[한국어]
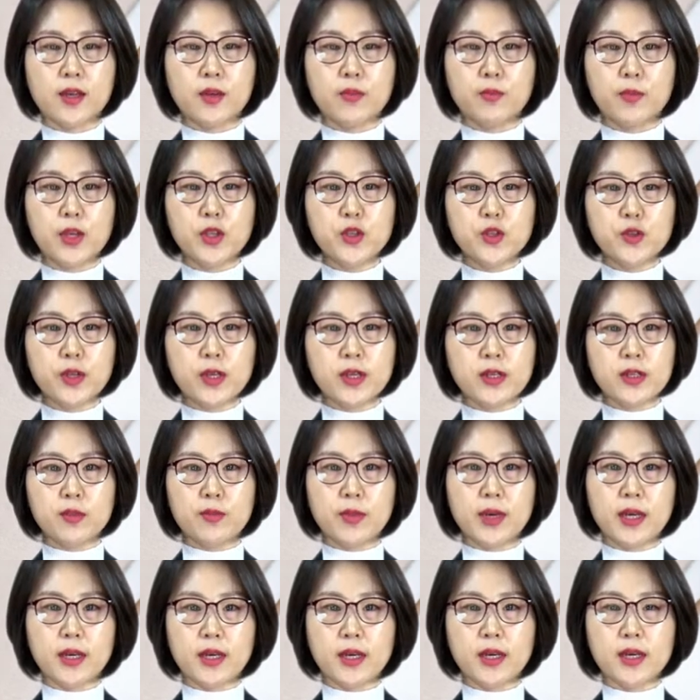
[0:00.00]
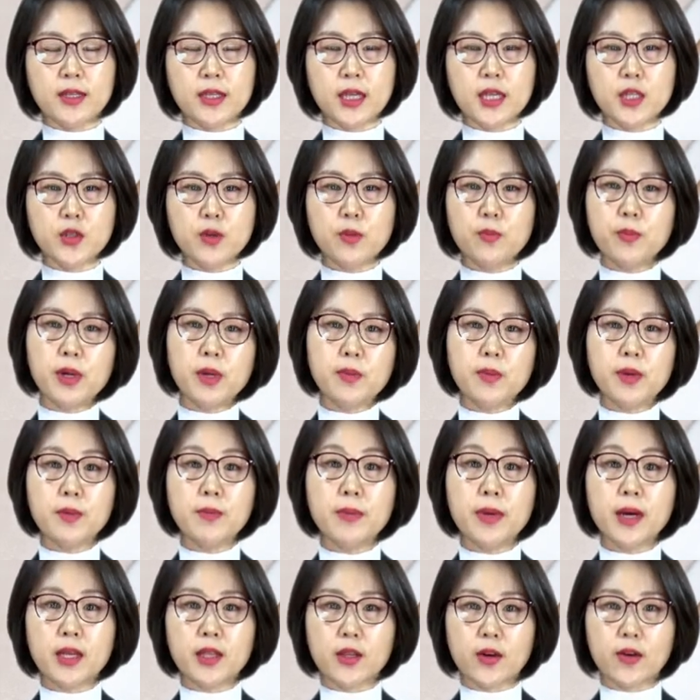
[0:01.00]
매출의 금액이
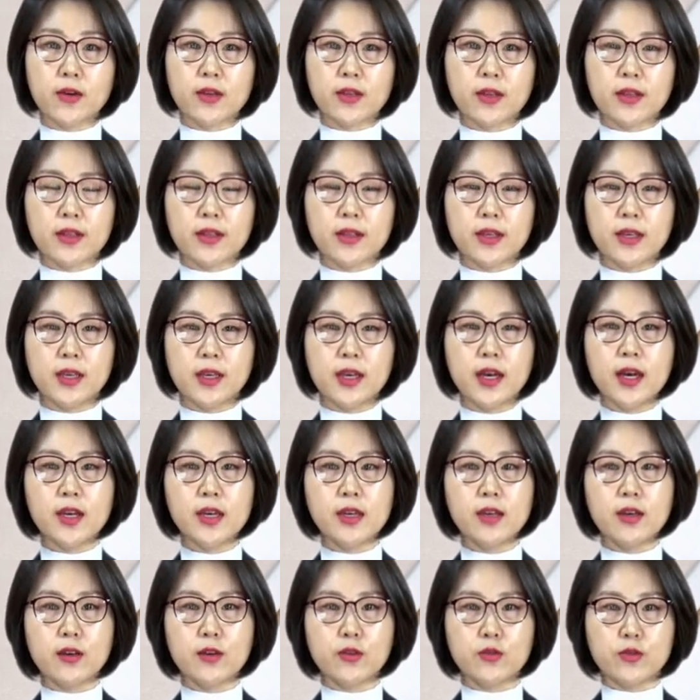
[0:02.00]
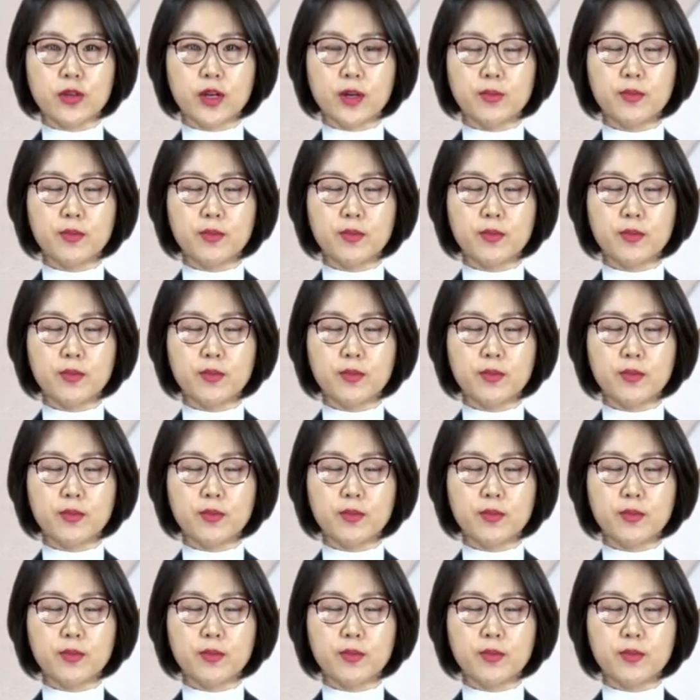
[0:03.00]
4,800만 원 이하인 경우,